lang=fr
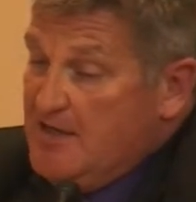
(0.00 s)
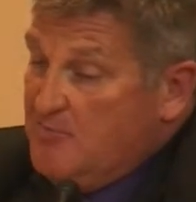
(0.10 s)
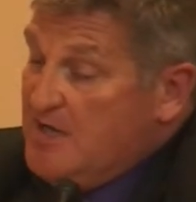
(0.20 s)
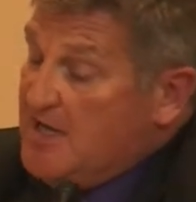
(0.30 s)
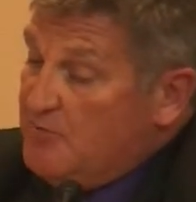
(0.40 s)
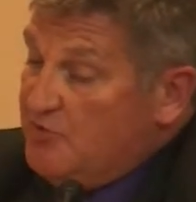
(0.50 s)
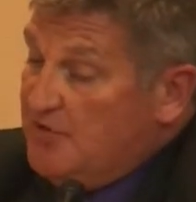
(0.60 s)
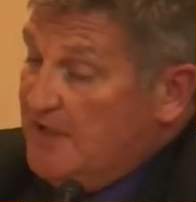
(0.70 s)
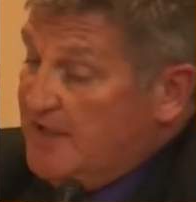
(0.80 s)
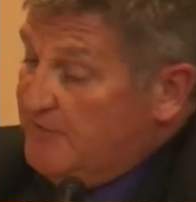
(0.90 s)
mais en bout
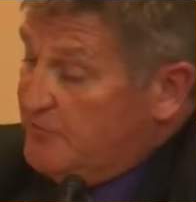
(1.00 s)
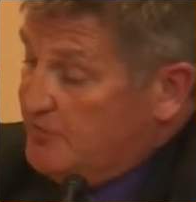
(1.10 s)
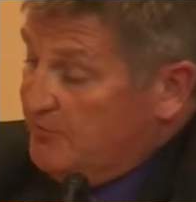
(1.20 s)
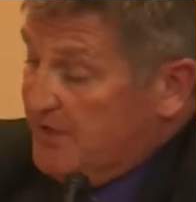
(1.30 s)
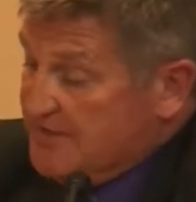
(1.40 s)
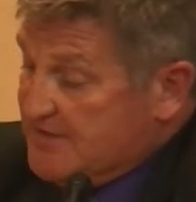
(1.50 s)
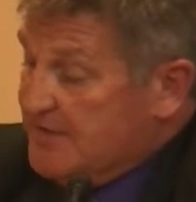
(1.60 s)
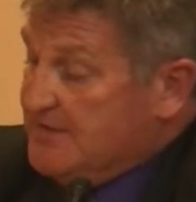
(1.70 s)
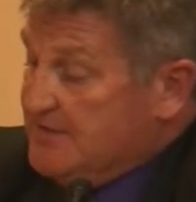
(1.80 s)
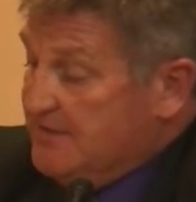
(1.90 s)
de ligne, il faut qu'une
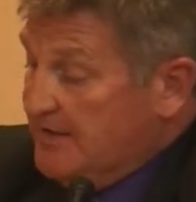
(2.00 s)
personne